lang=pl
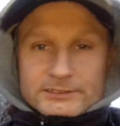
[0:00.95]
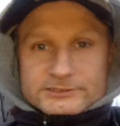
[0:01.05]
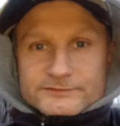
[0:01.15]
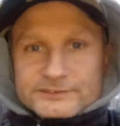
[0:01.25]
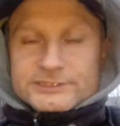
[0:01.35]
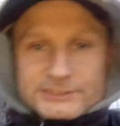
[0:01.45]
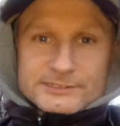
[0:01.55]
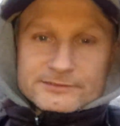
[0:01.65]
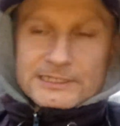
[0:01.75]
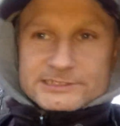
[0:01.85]
Oczywiście,
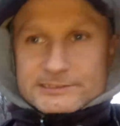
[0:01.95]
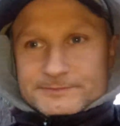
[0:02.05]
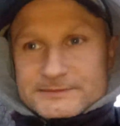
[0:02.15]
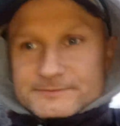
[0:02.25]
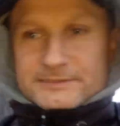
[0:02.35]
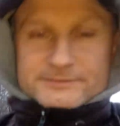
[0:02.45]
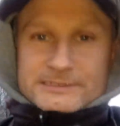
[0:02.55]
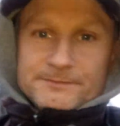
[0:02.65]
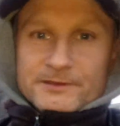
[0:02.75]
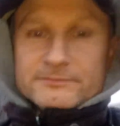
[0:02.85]
słuchajcie, bym był
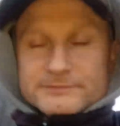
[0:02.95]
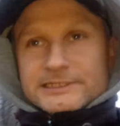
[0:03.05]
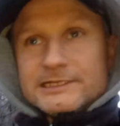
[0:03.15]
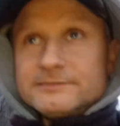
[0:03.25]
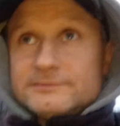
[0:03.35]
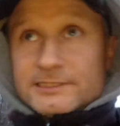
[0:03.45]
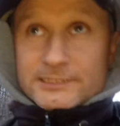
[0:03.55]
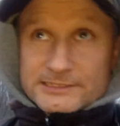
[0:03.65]
zapomniał.